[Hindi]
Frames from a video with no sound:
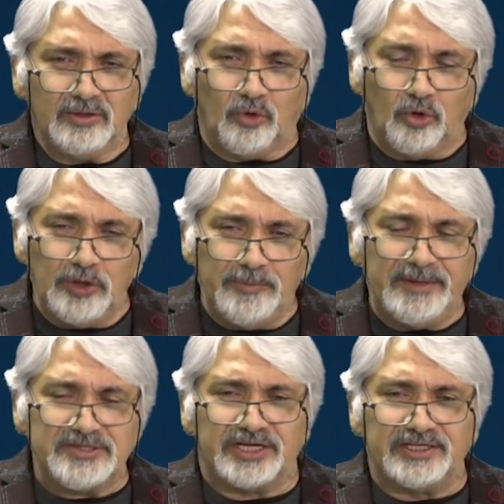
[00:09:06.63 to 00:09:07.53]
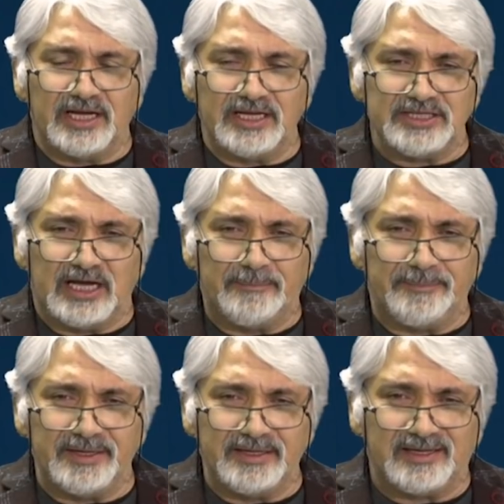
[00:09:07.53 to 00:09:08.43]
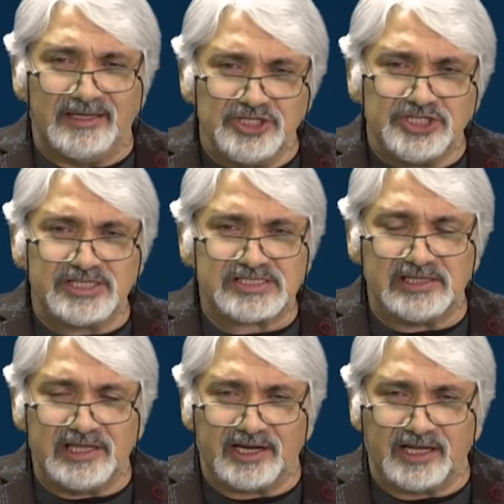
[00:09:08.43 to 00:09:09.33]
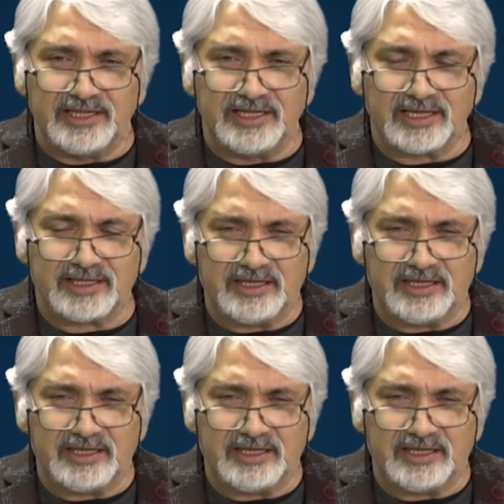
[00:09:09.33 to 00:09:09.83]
कोई भी झंडा यहाँ पे रिलीजियस लहराने का